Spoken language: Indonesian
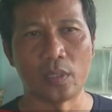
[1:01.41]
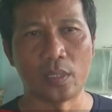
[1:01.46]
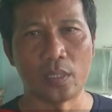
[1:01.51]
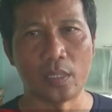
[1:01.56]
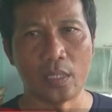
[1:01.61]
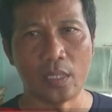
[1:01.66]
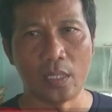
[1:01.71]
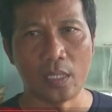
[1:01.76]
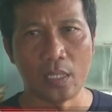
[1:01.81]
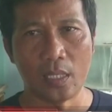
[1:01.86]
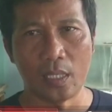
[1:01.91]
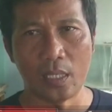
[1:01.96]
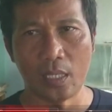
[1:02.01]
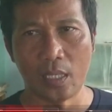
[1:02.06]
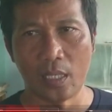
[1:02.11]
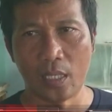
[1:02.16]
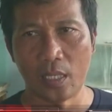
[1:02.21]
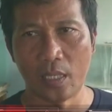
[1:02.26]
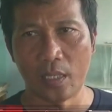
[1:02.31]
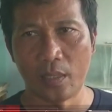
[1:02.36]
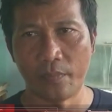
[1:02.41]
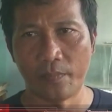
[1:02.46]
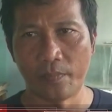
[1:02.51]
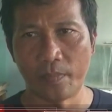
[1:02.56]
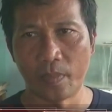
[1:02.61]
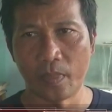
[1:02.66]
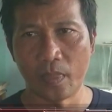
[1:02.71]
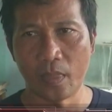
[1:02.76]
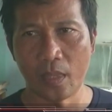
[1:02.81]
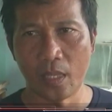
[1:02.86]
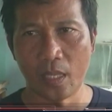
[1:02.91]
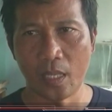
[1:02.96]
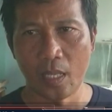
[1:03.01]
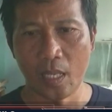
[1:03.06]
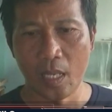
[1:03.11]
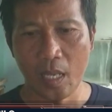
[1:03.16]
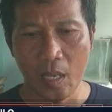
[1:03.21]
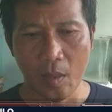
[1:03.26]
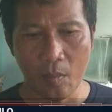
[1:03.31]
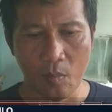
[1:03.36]
itu posisi mobil terparkir di mana
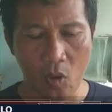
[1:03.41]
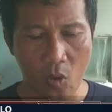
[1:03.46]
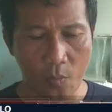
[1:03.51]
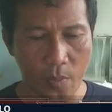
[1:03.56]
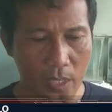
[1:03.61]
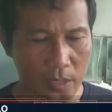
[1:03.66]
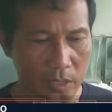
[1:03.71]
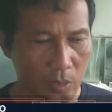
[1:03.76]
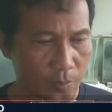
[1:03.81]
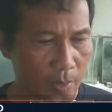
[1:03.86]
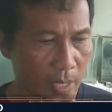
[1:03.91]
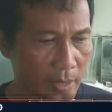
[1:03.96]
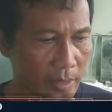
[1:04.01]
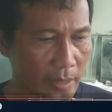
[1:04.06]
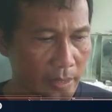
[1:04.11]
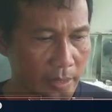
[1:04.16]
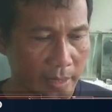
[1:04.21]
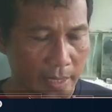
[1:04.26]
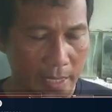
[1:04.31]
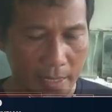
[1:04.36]
bang? mobil terparkir di